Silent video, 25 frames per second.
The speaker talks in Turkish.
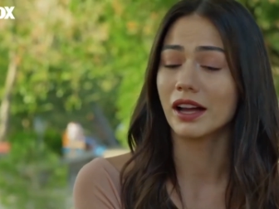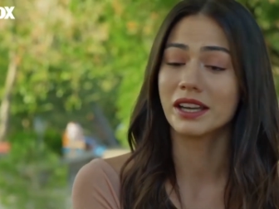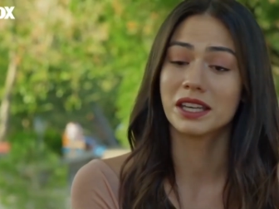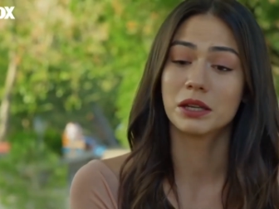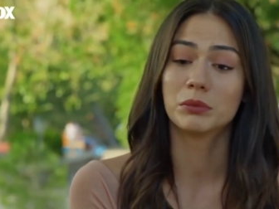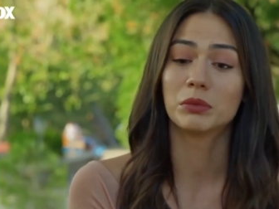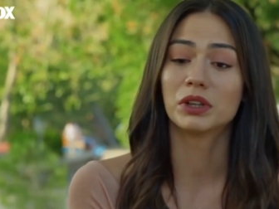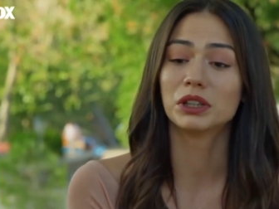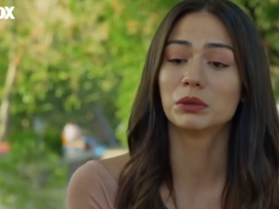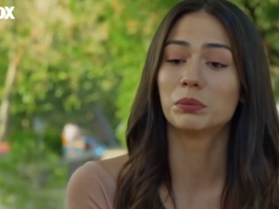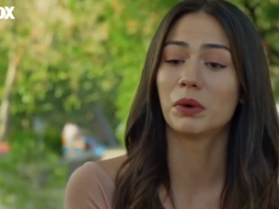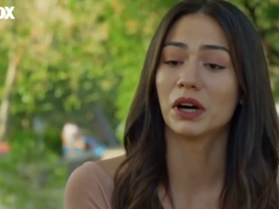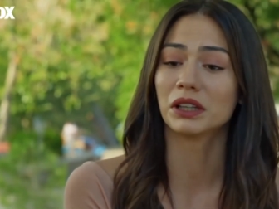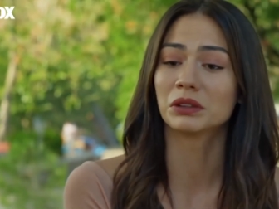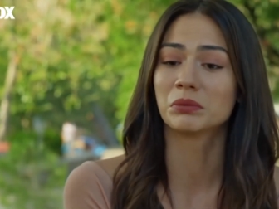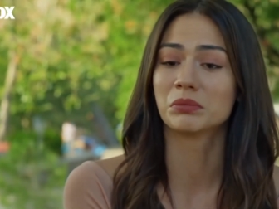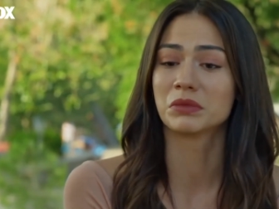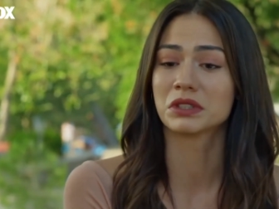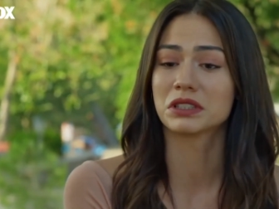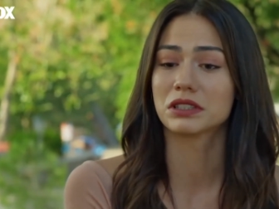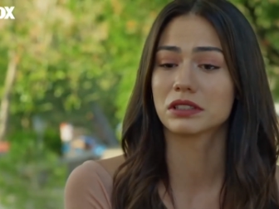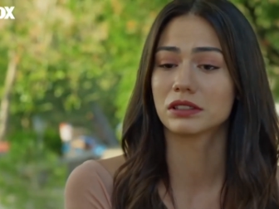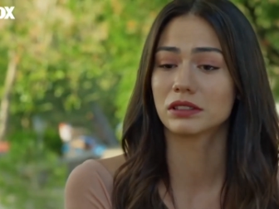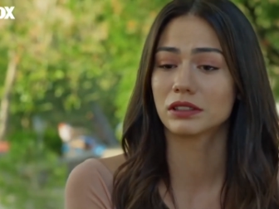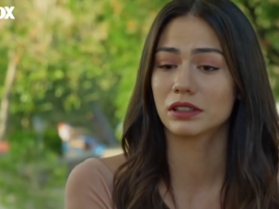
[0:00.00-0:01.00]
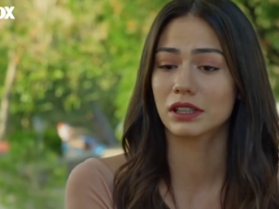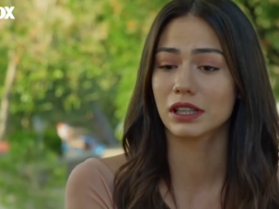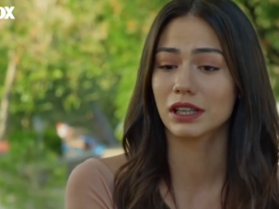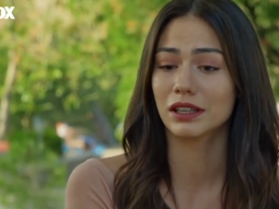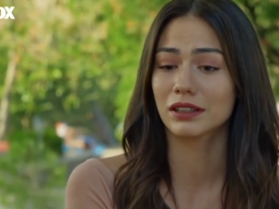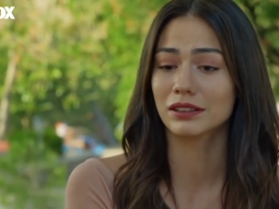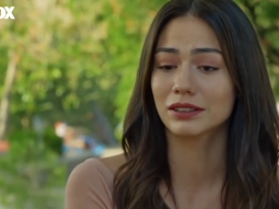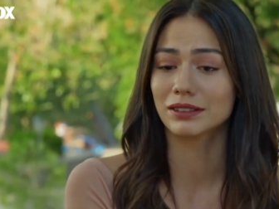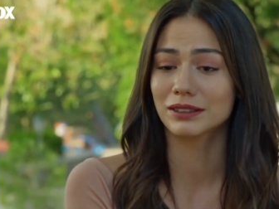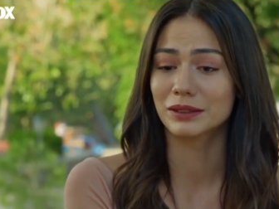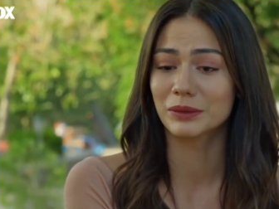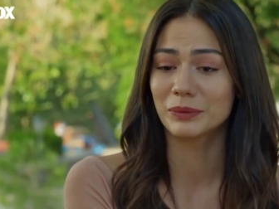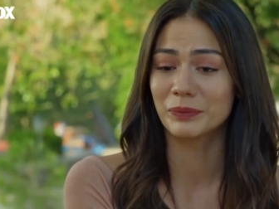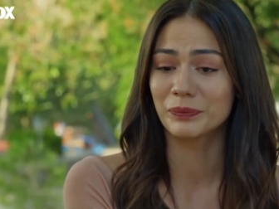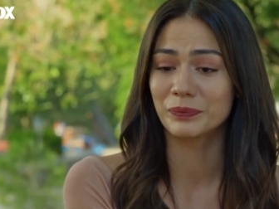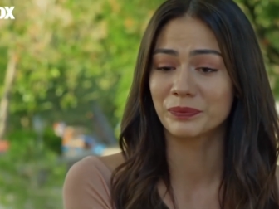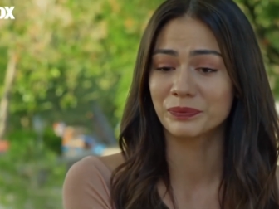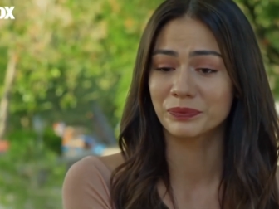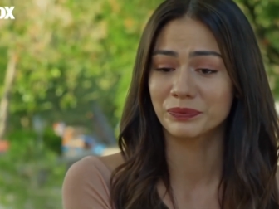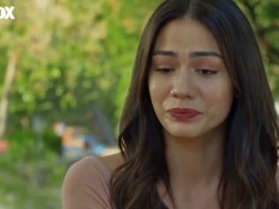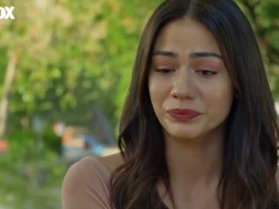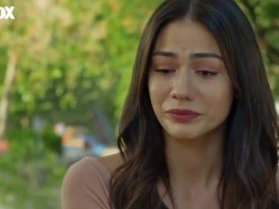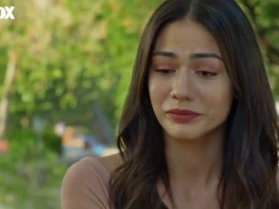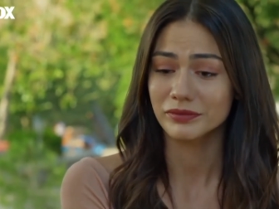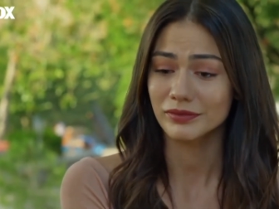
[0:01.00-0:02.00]
Annem alıp atmasın diye
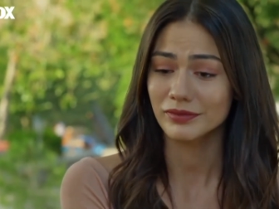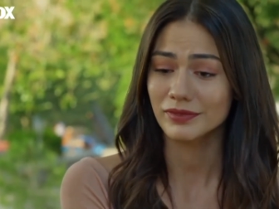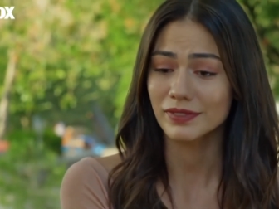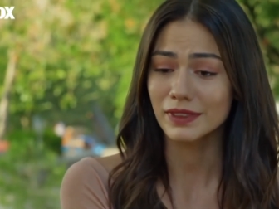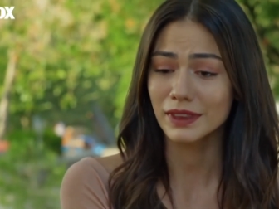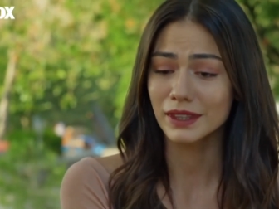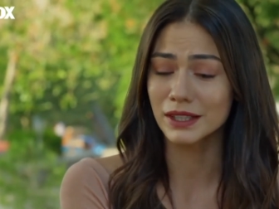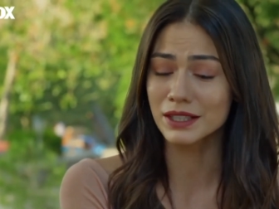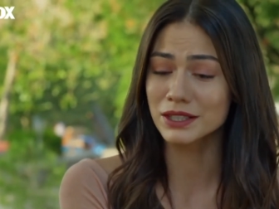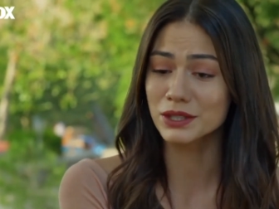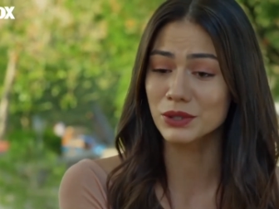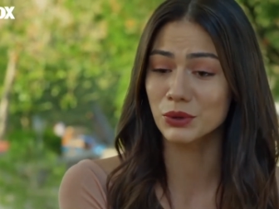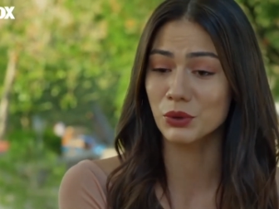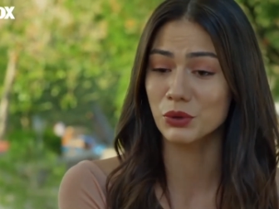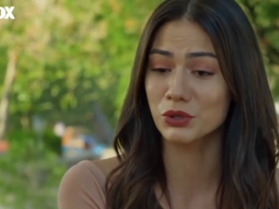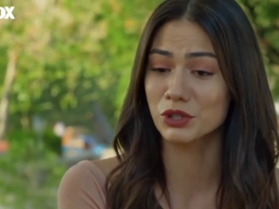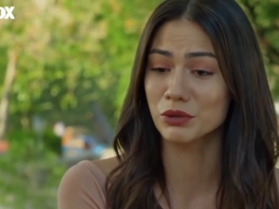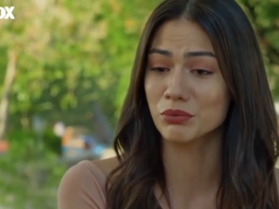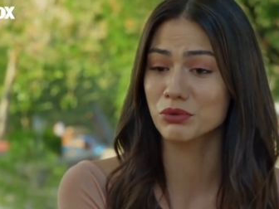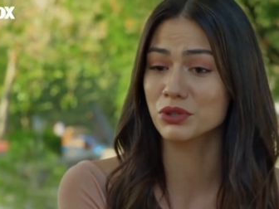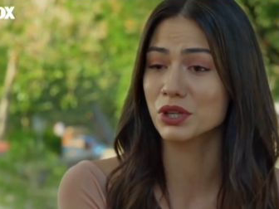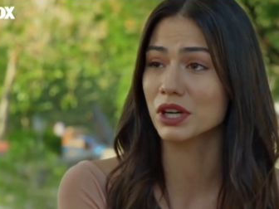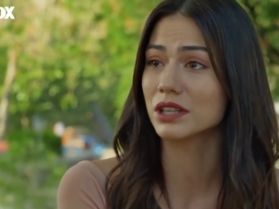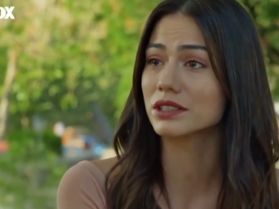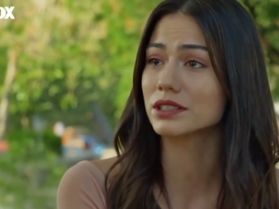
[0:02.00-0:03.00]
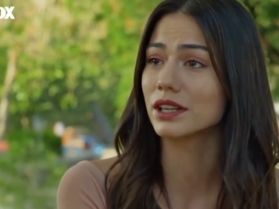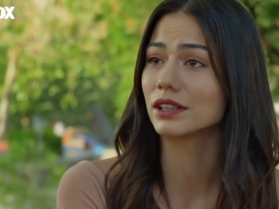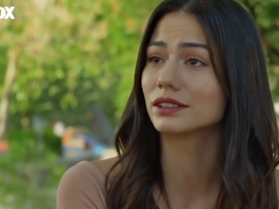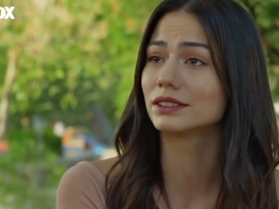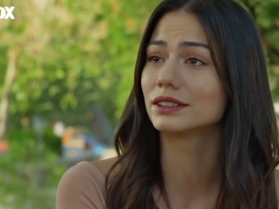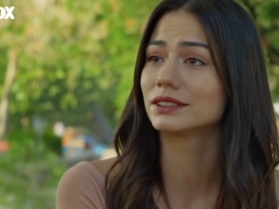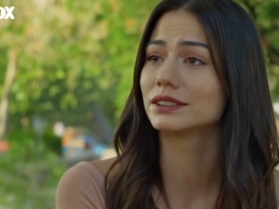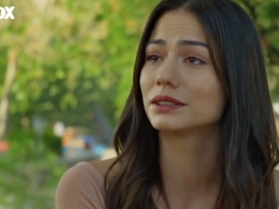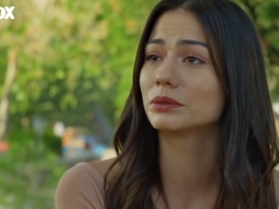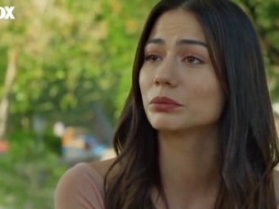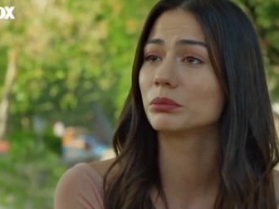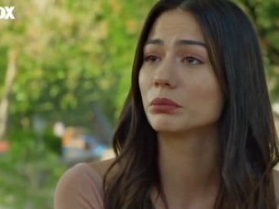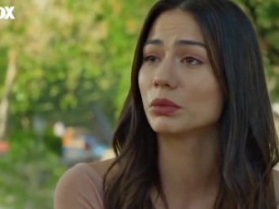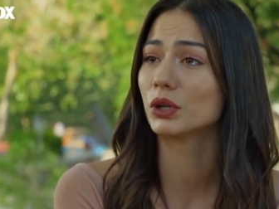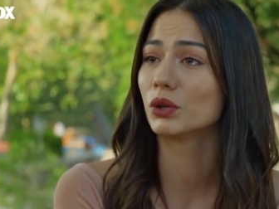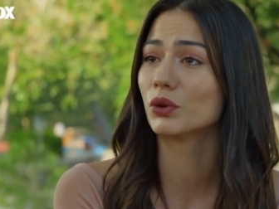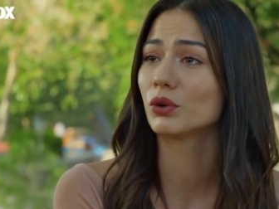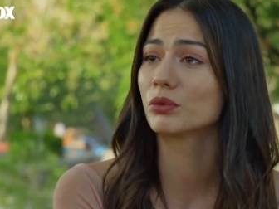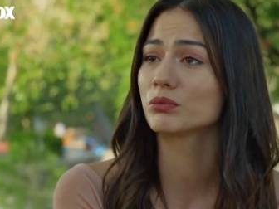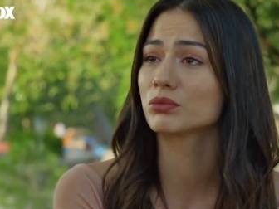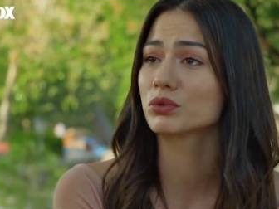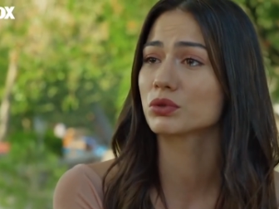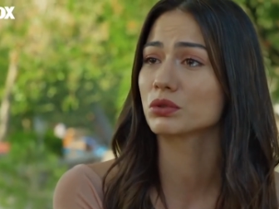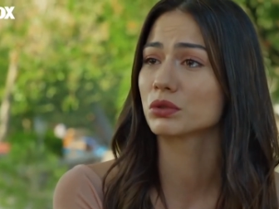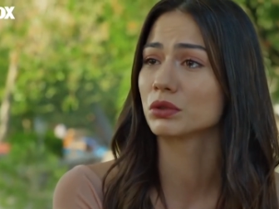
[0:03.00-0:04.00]
nasıl köşe bıçak sakladığımı
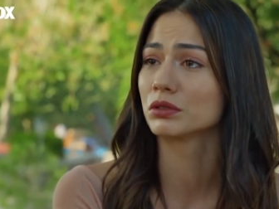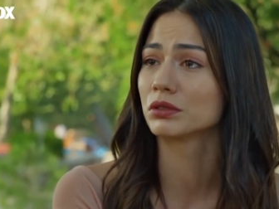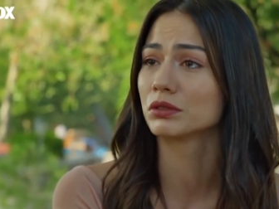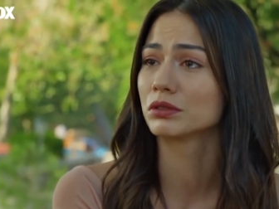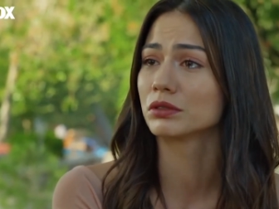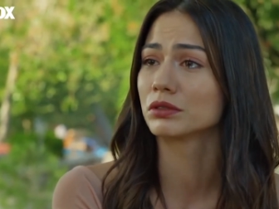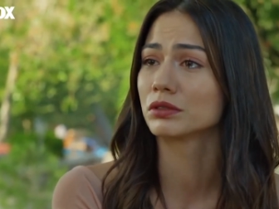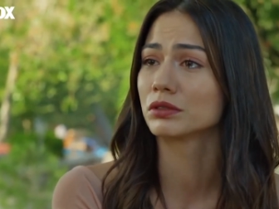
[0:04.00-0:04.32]
biliyor musun?